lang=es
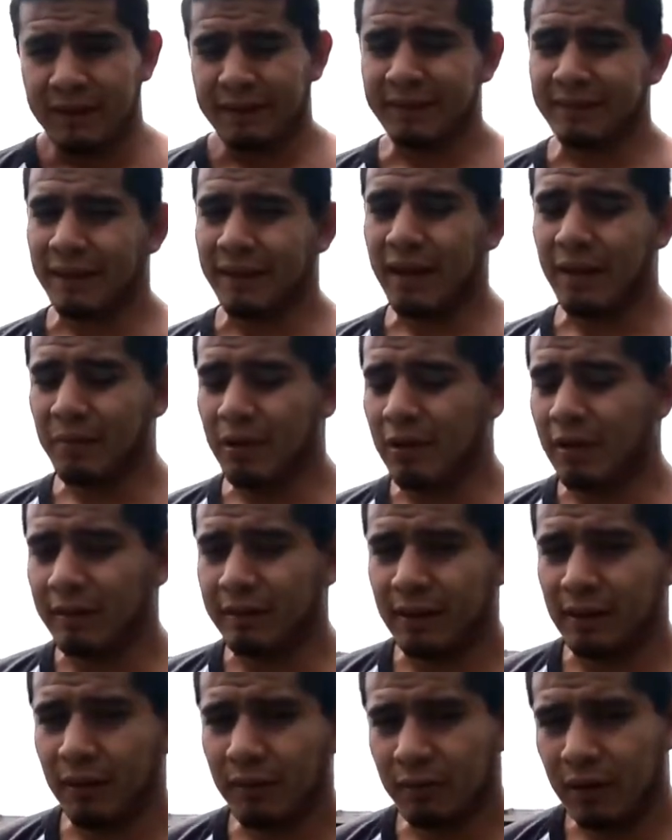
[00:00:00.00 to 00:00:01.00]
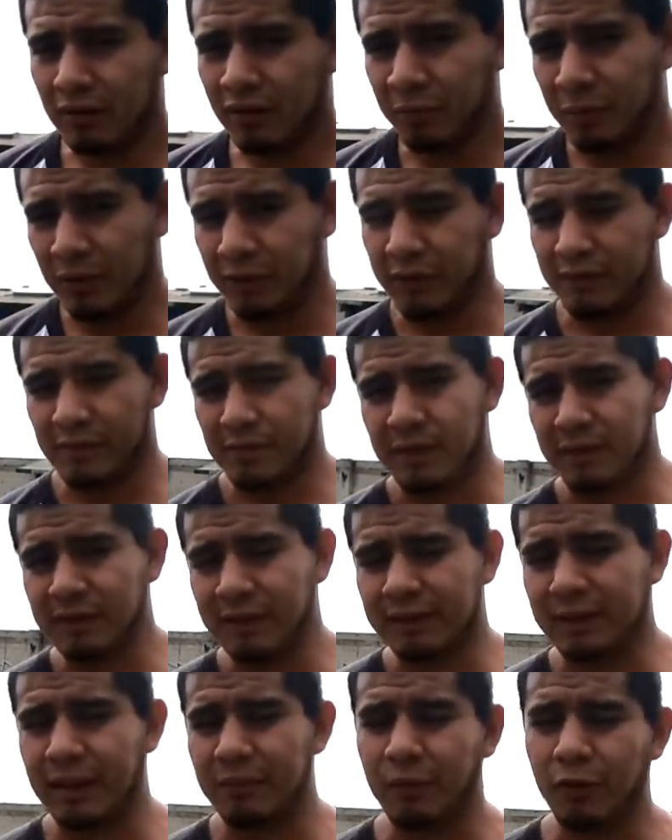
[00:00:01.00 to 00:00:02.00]
Si te da miedo hacerlo de una superficie
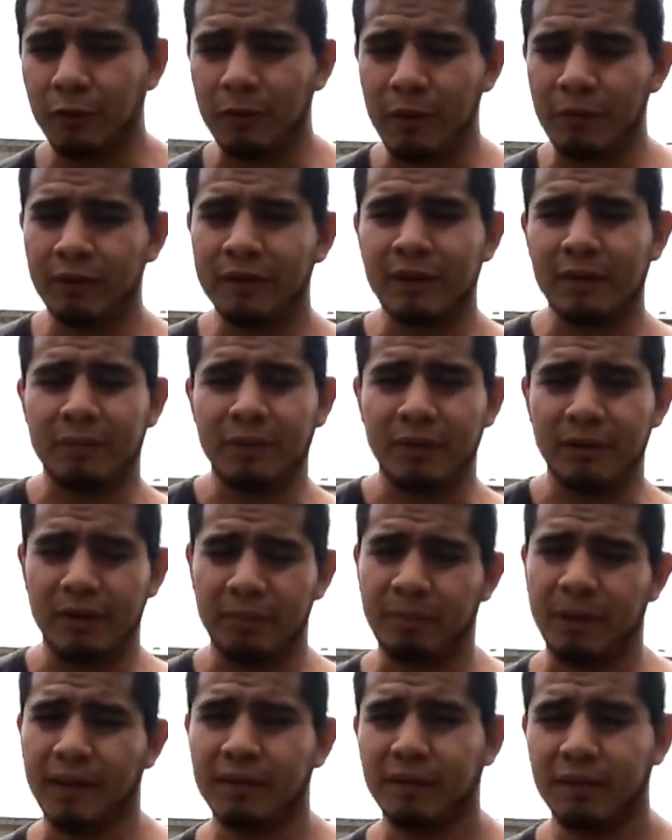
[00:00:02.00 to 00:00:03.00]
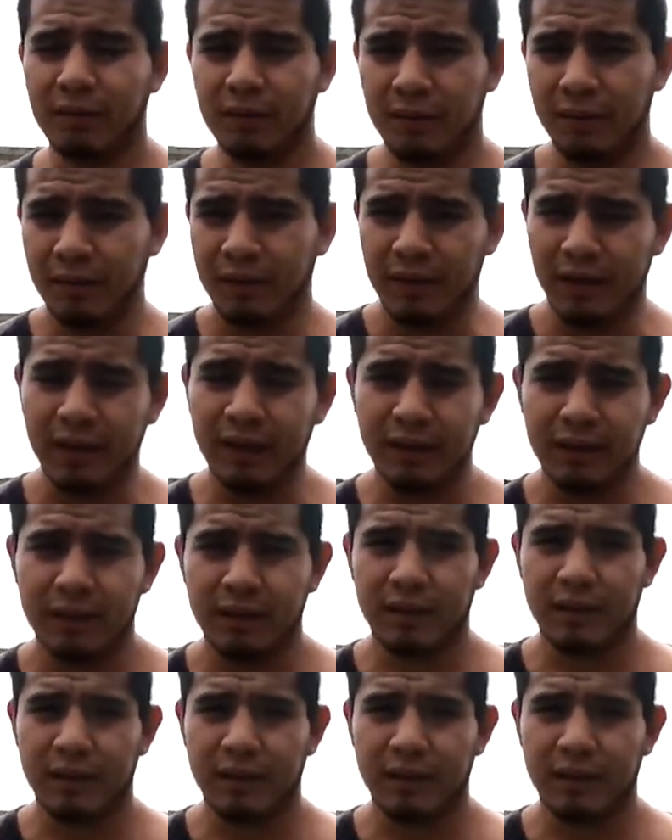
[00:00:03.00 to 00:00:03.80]
más alta, volvemos al primer paso del